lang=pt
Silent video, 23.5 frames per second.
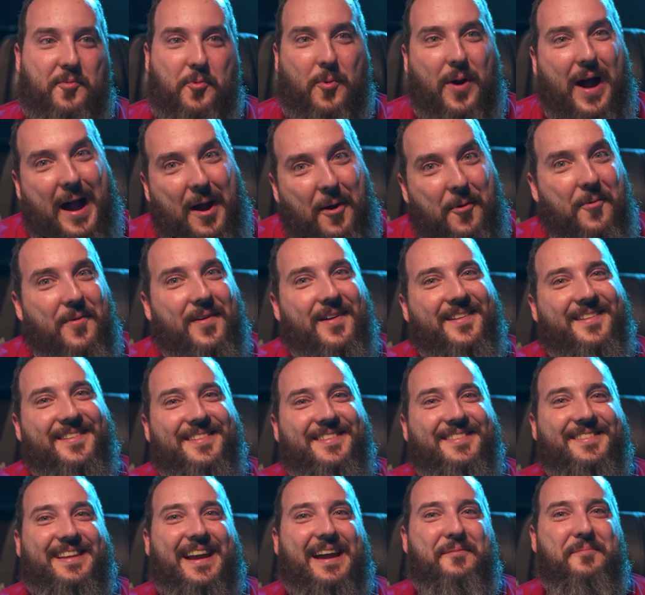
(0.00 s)
Uau,
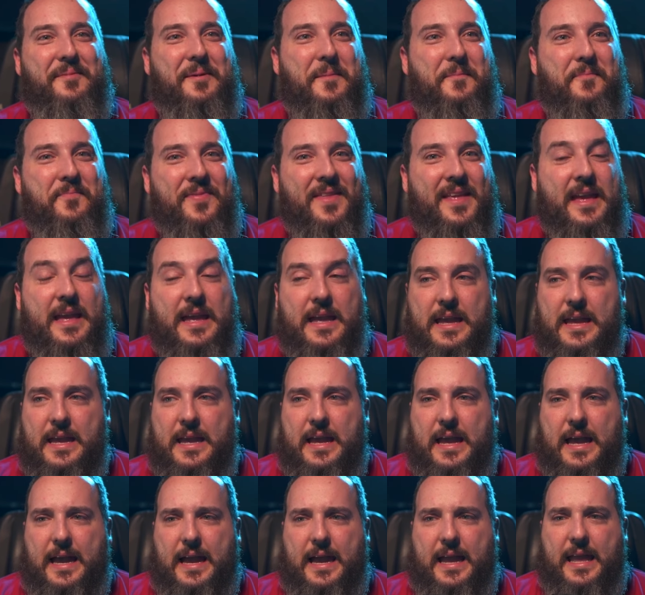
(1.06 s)
sabe?
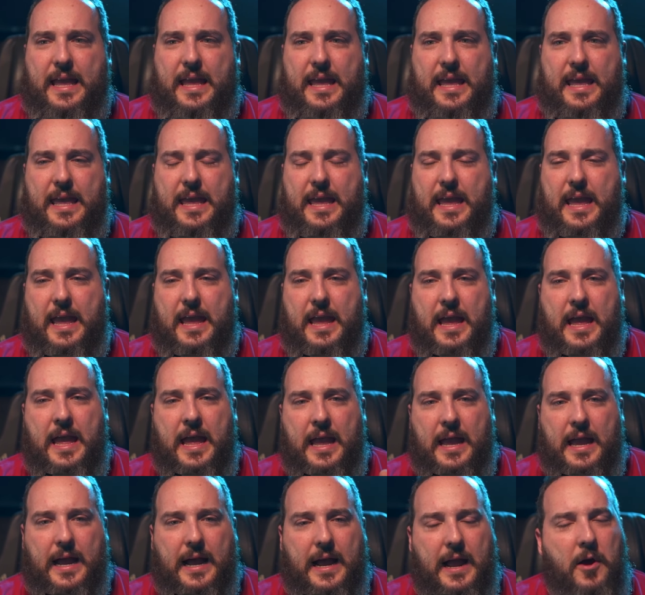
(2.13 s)
E
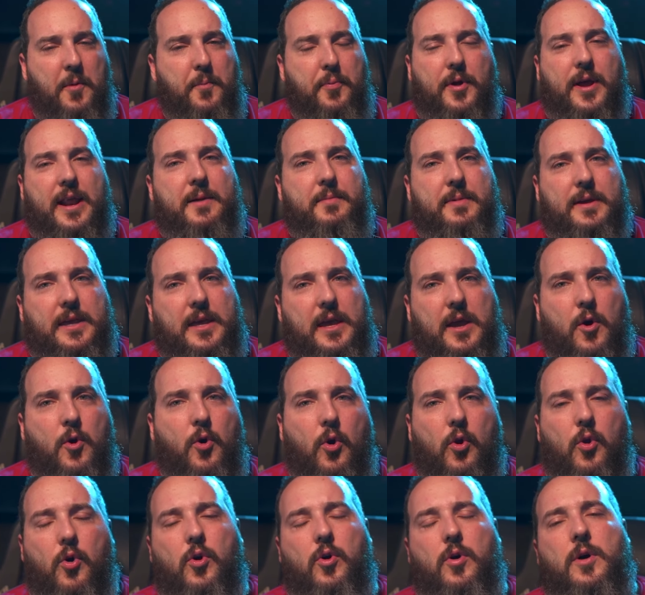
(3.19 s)
é um programa que
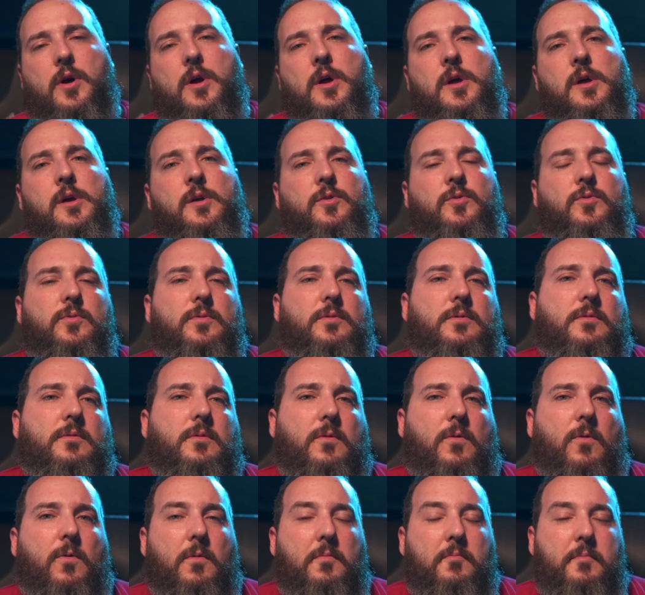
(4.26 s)
rolou no
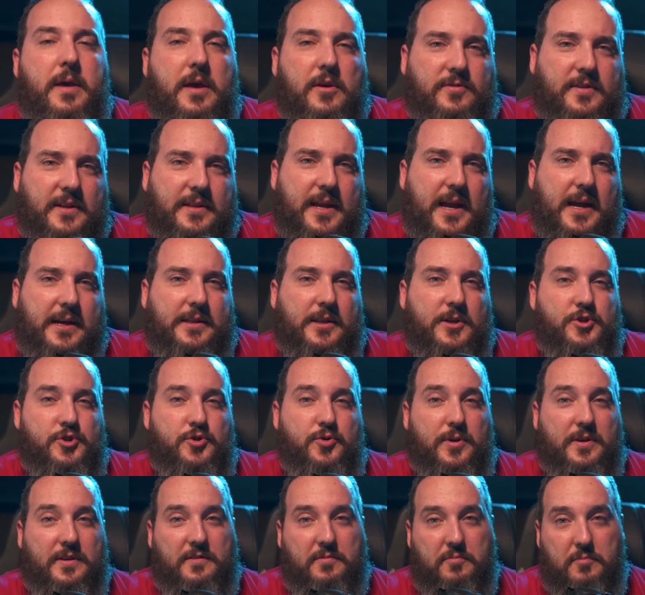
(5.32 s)
começo da década de
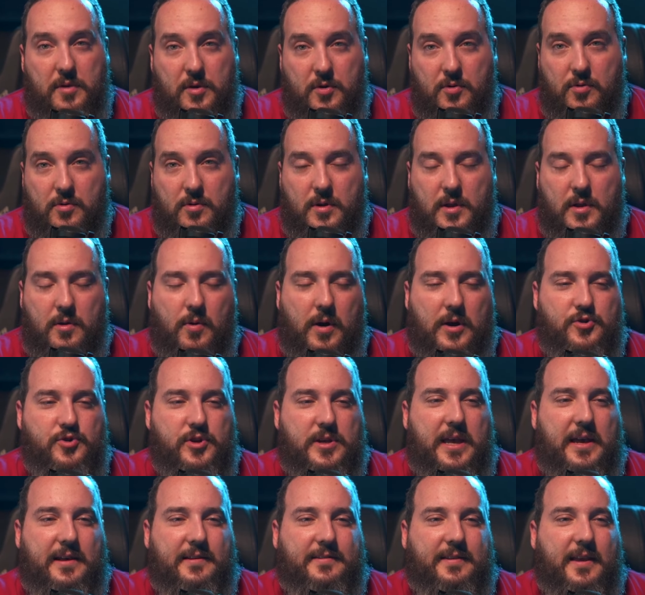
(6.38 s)
2000. Eu acho
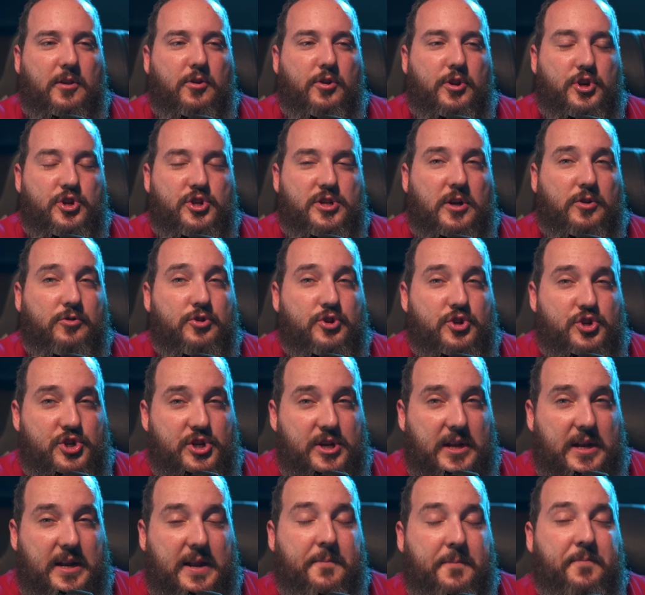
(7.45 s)
que a série original no
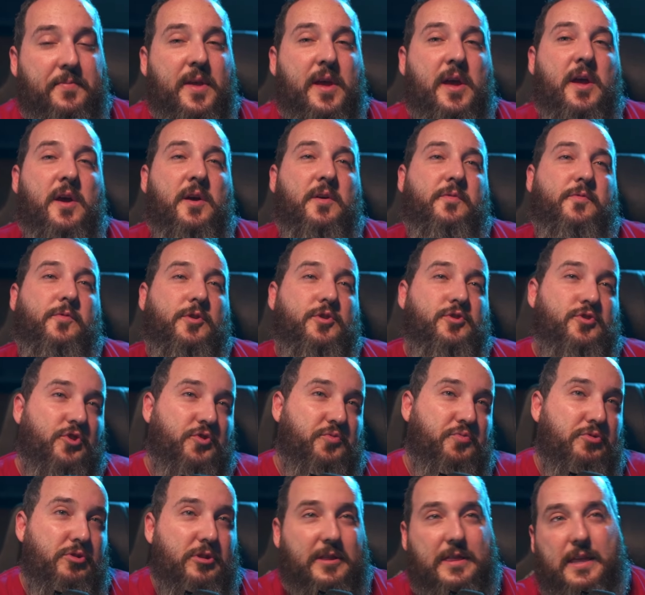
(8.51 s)
Chile foi de
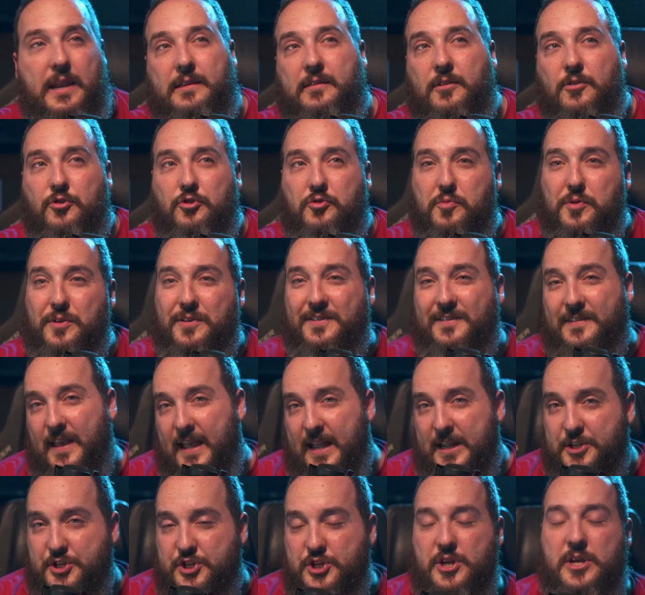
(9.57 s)
2003 a
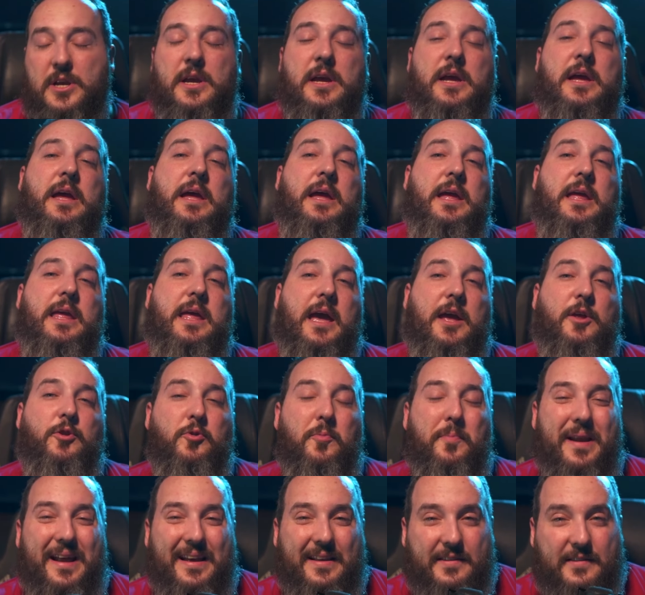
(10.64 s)
2007. E aí no
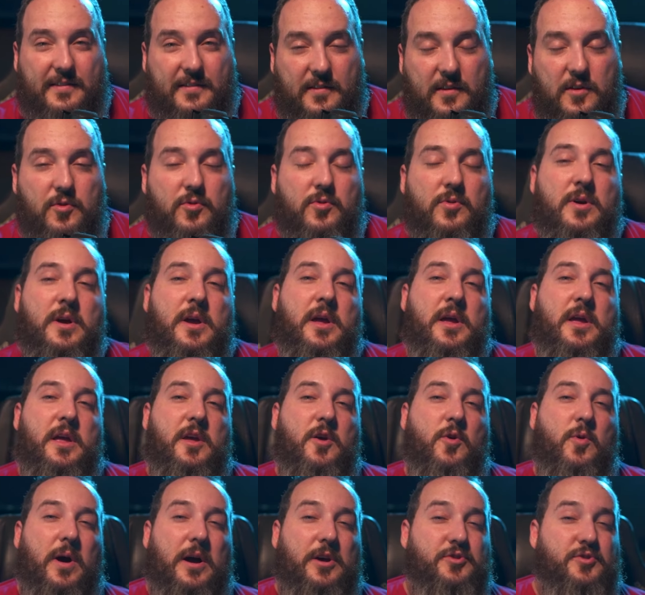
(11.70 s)
Brasil,
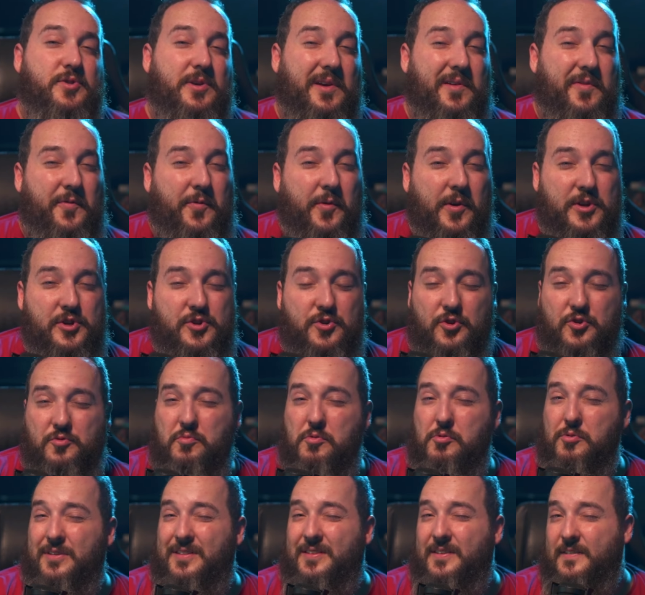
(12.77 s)
eu acho que foi de
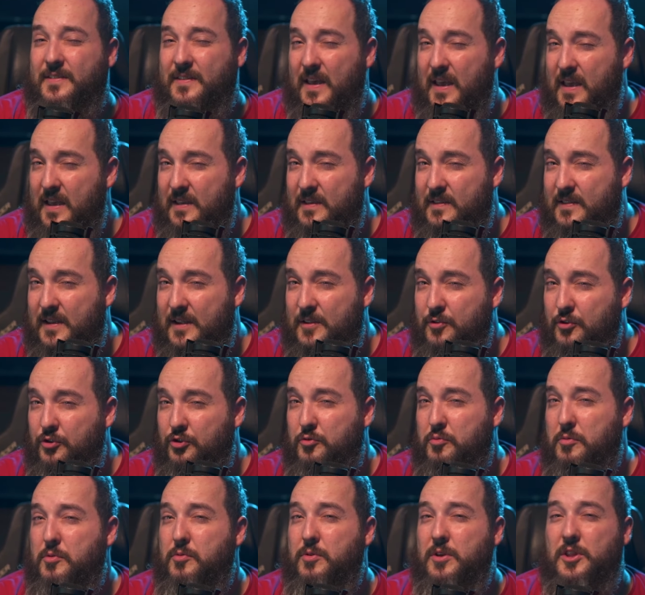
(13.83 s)
2006 a
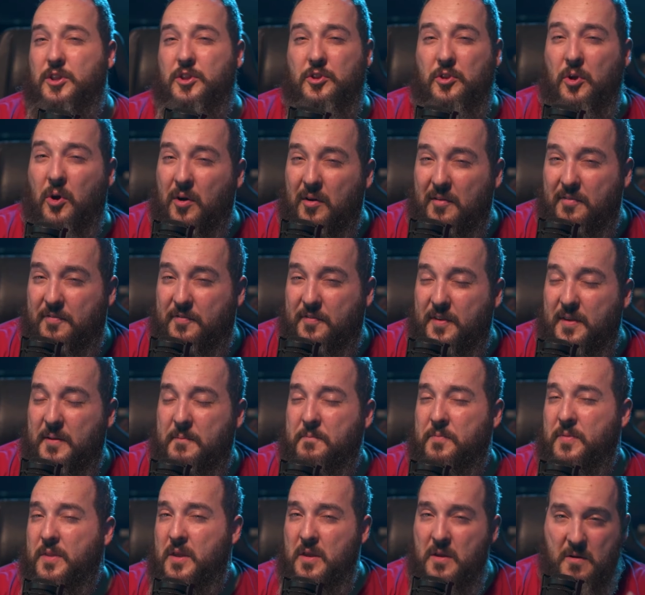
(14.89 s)
2009
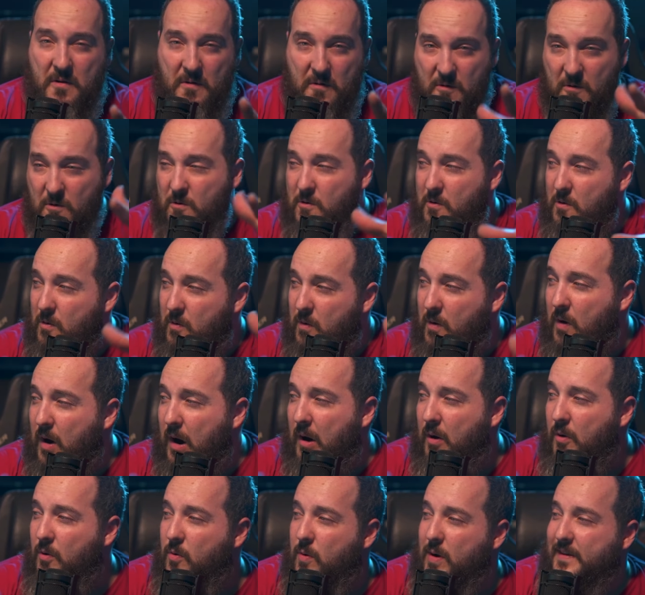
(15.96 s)
ou
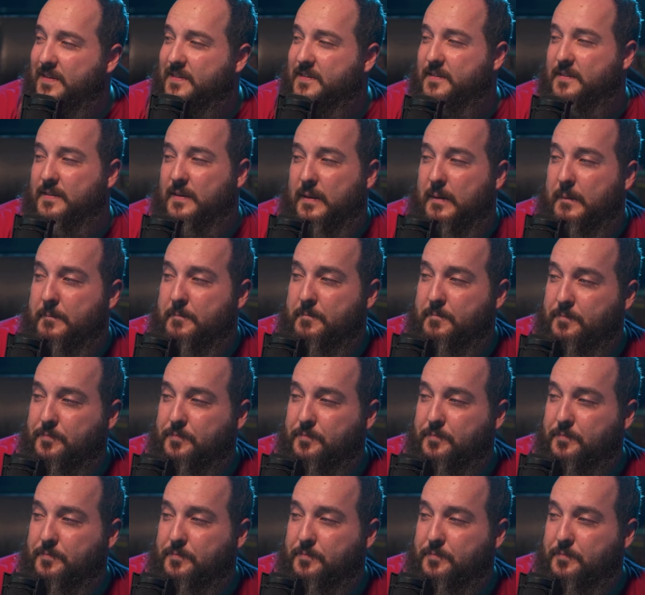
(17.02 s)
algo assim.